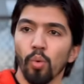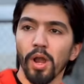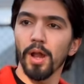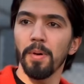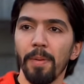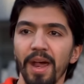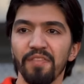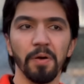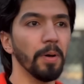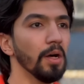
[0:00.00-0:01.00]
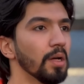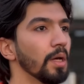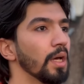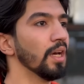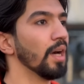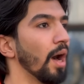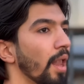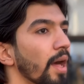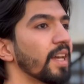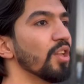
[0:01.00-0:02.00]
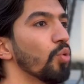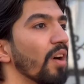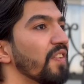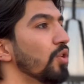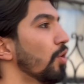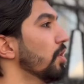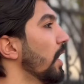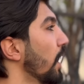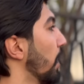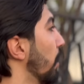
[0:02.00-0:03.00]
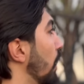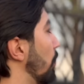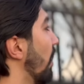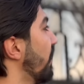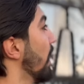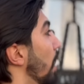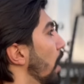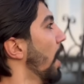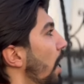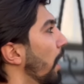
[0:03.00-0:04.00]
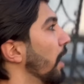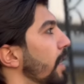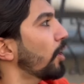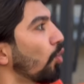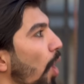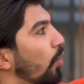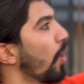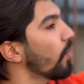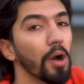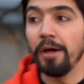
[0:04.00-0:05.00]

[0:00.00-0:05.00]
والله ما بعرف بابا هلا كانوا واقفين هون هيك واقفين ها ليك كواك كواك